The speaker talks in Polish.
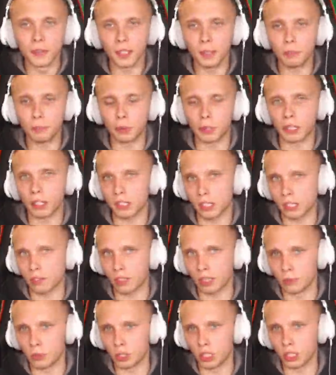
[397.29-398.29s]
i pokażę
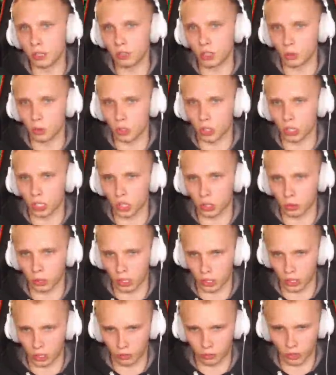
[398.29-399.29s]
wam dziwną rzecz,
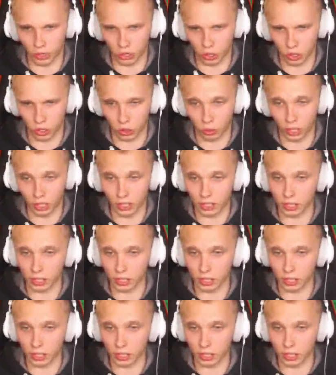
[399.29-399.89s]
która się wydarzyła